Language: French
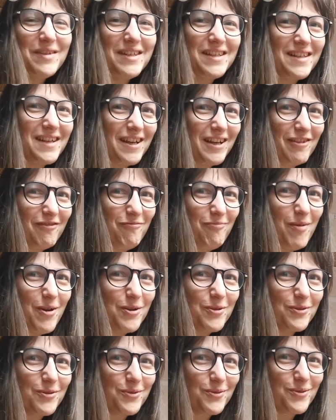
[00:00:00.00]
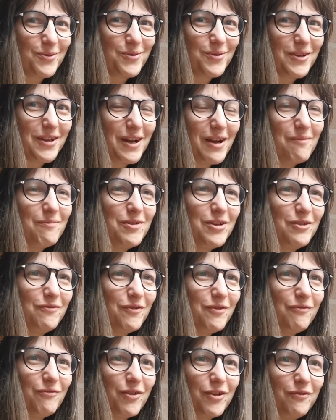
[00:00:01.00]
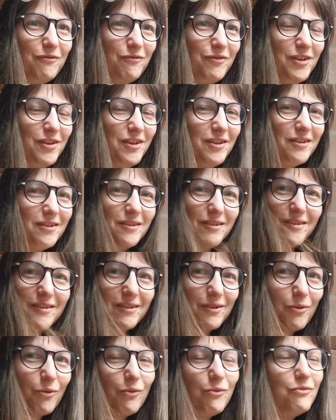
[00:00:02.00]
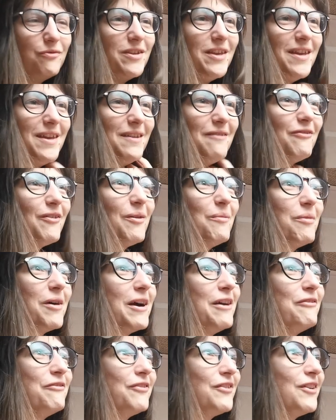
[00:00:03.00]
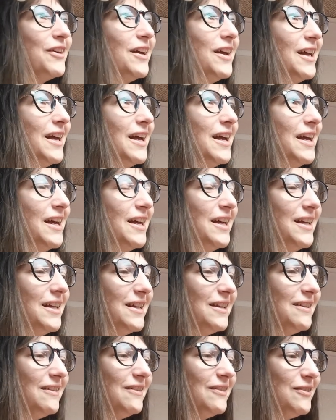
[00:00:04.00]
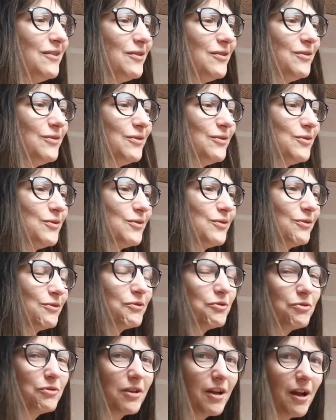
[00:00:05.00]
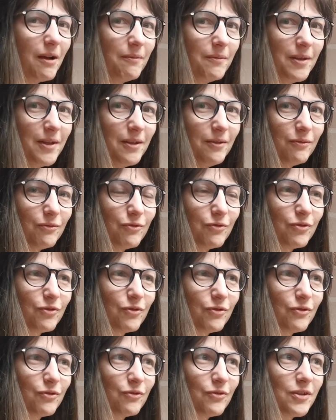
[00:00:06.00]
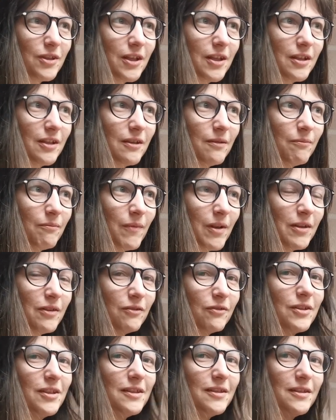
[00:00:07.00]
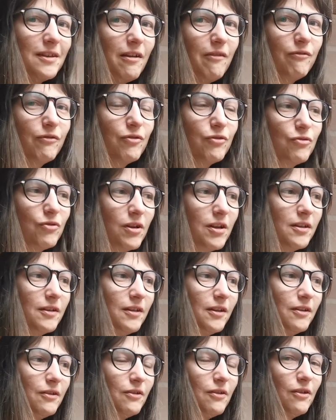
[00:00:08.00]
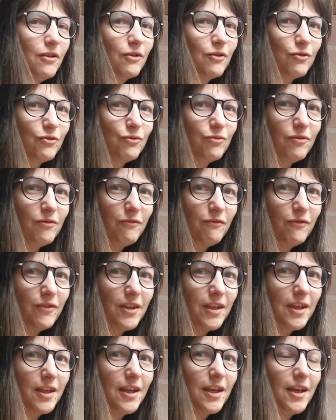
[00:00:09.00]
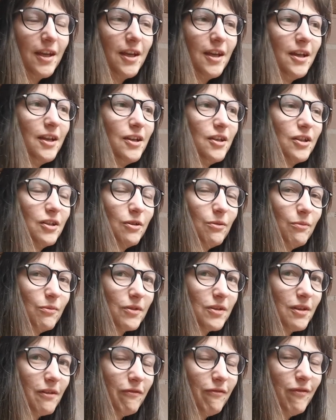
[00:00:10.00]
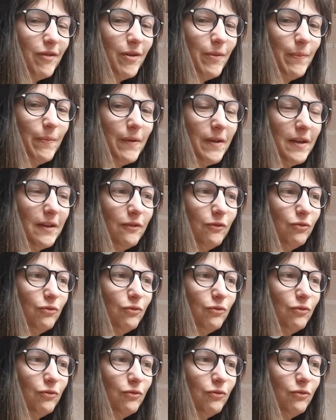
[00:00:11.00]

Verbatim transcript: mais j'y arrive pas, je sens que je suis cramée, je fais une voix de fille rouillée, enfin bref, euh, je, sens que je suis cramée, donc je, sais maintenant qu'ils savent que je suis à l'intérieur, que je suis une fille. Je commence à flipper et